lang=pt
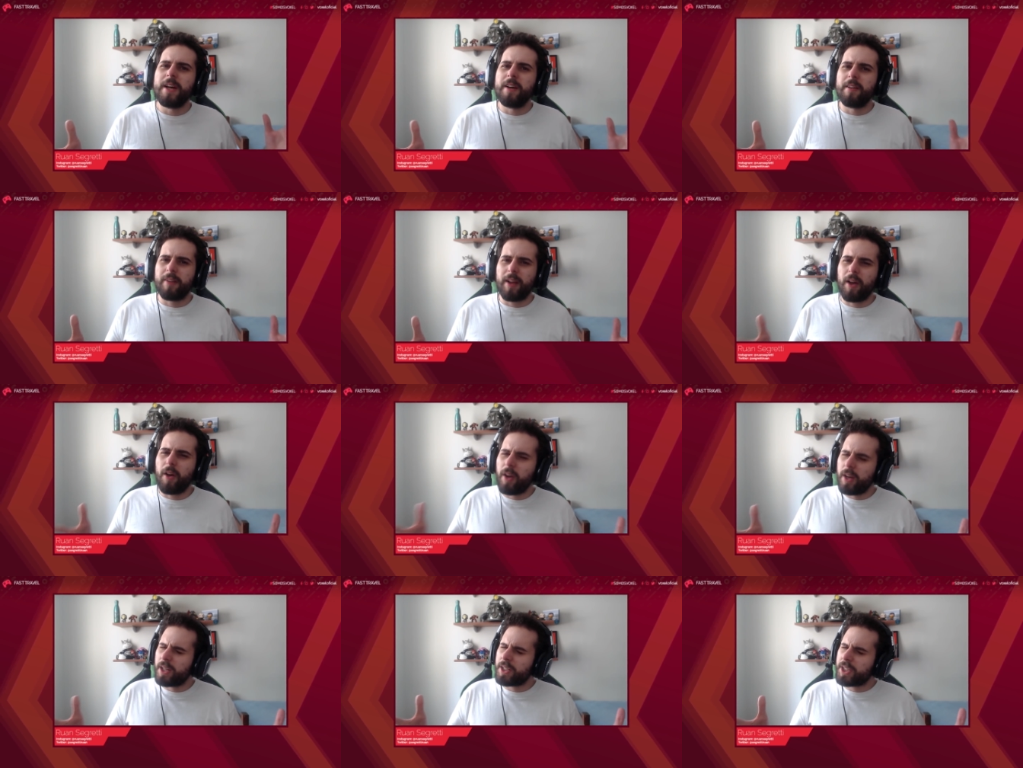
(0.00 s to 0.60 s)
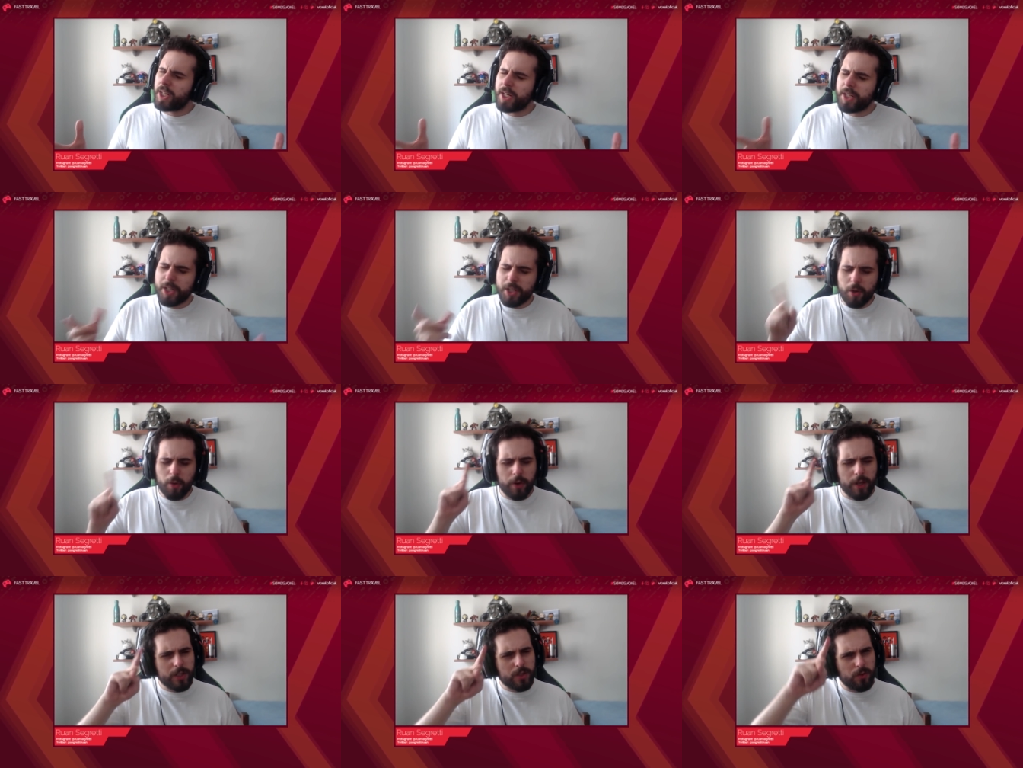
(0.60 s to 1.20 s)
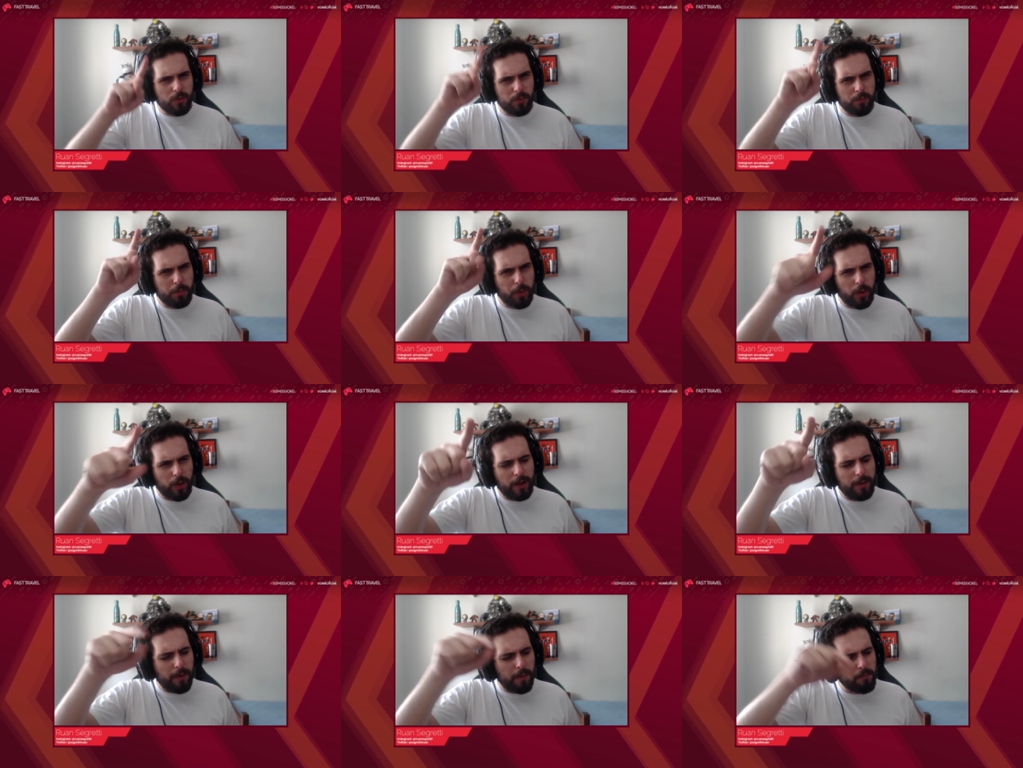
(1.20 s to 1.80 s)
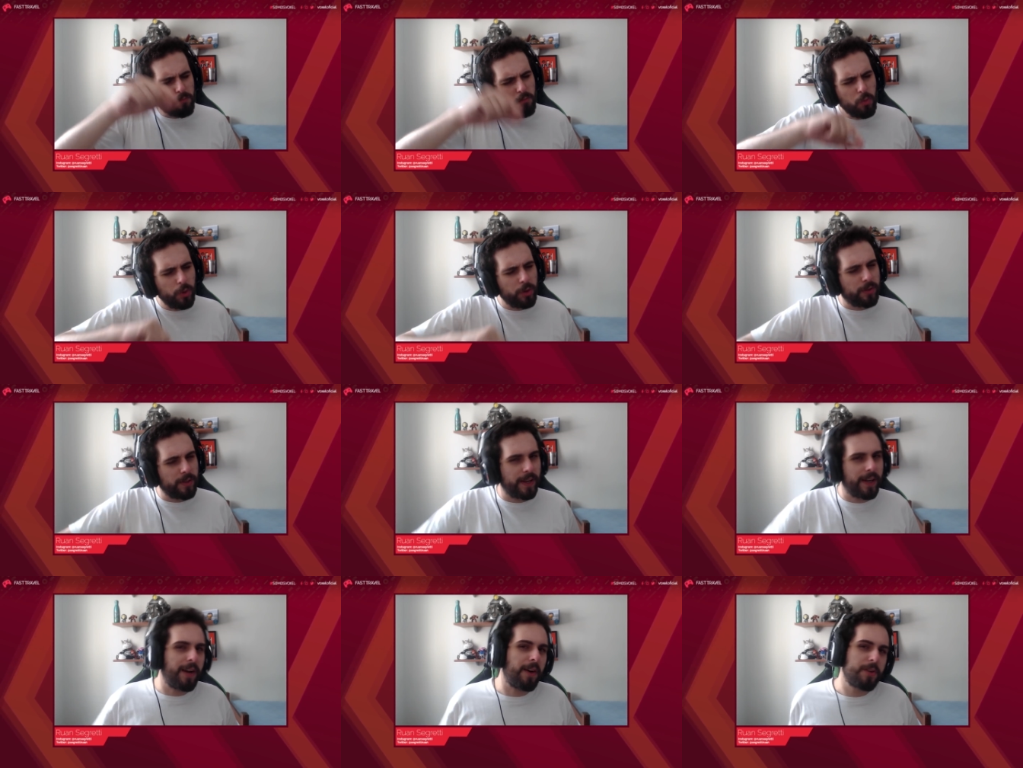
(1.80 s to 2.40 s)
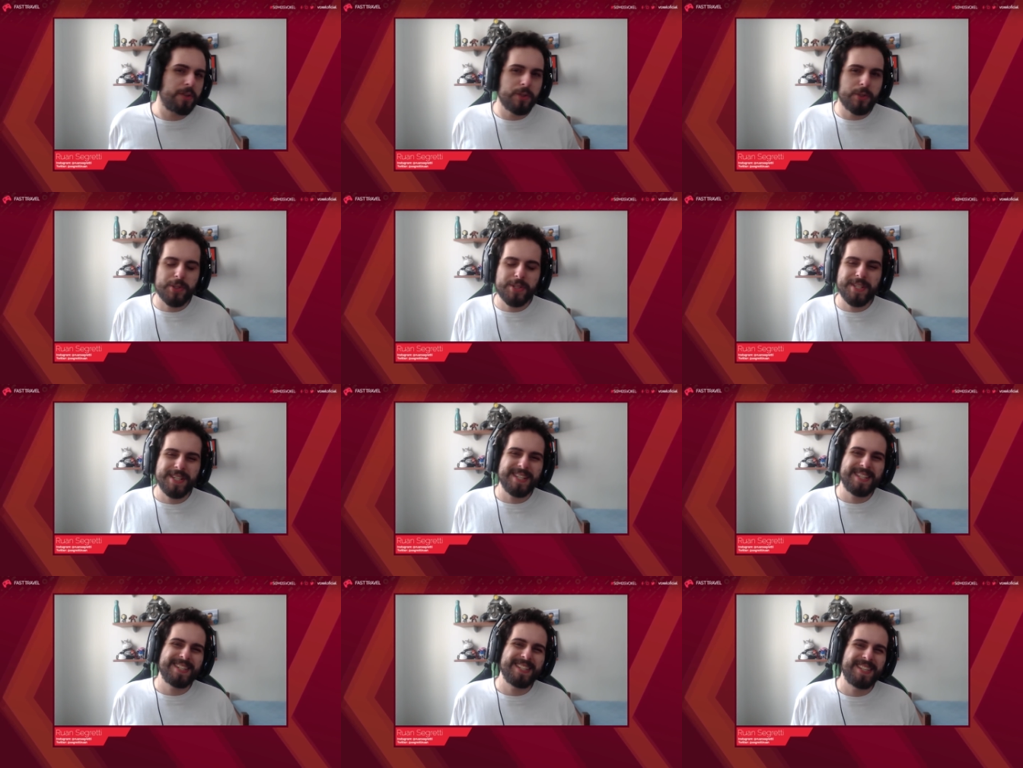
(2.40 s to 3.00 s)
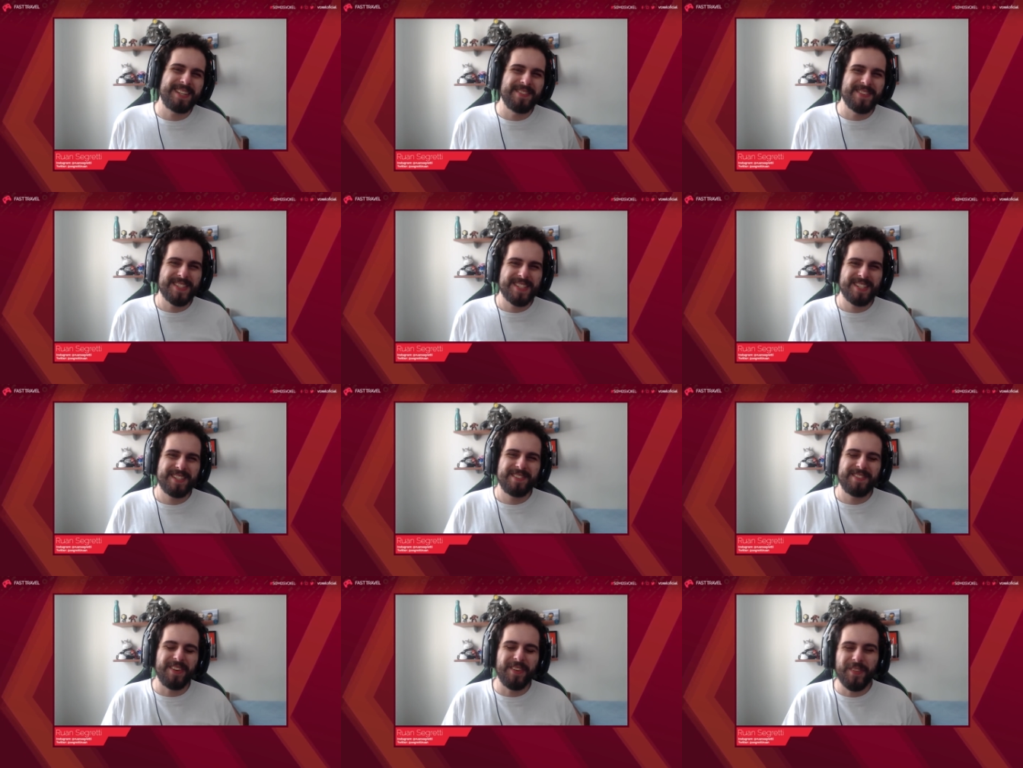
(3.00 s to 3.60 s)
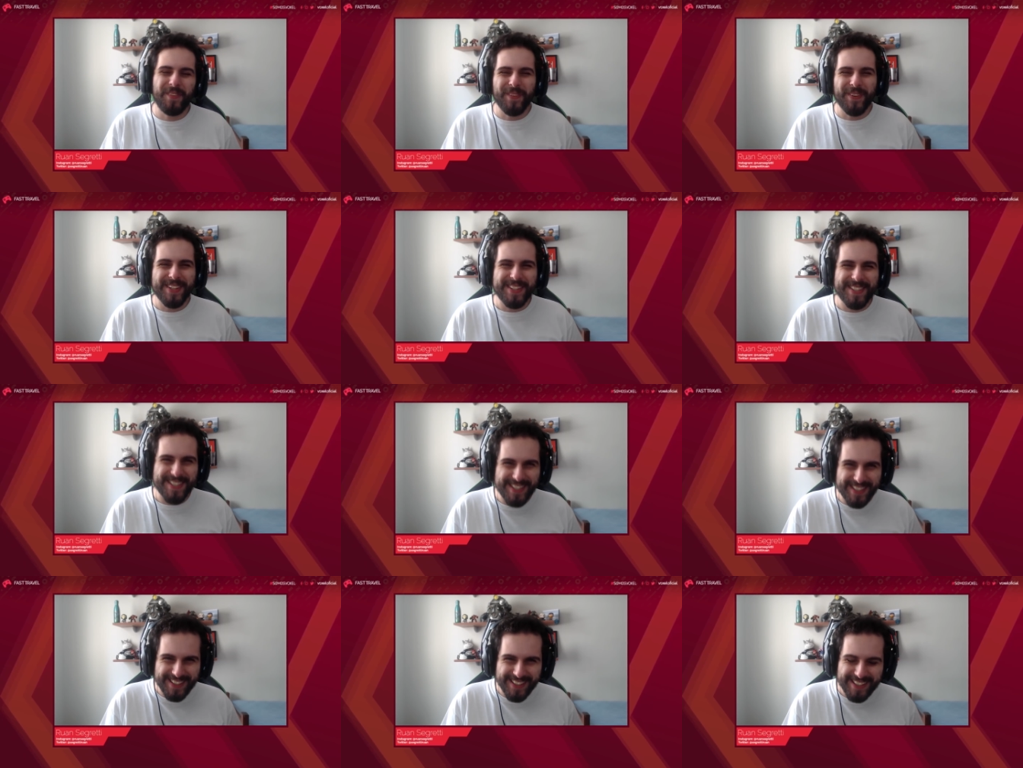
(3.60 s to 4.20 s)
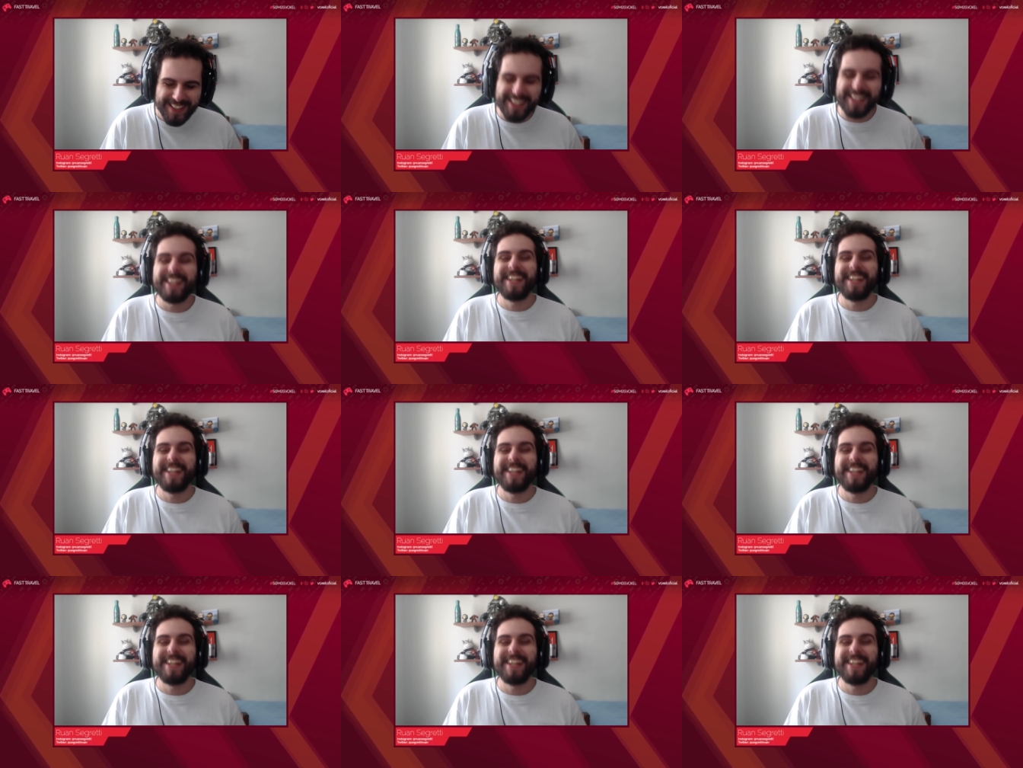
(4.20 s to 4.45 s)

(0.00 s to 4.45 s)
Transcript: falar: olha, gente, conheço um programa muito legal de notícias que vocês vão curtir.